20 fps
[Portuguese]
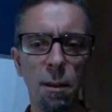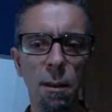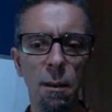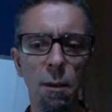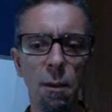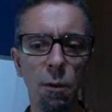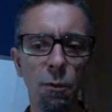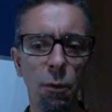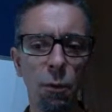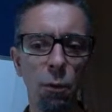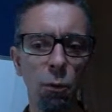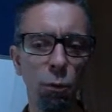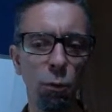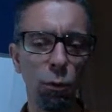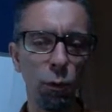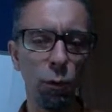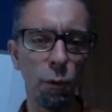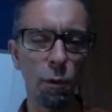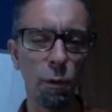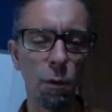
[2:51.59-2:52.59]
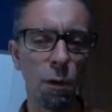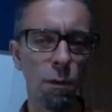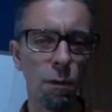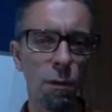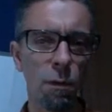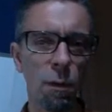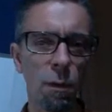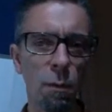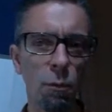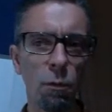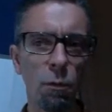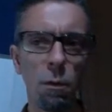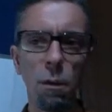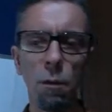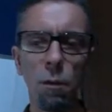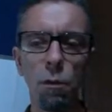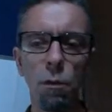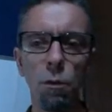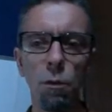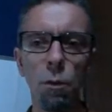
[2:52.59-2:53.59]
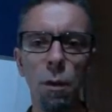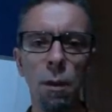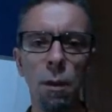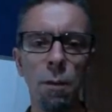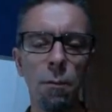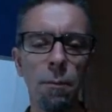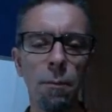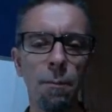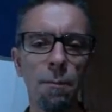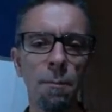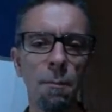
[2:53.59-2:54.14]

Então foi um curso que nós fizemos no início do ano,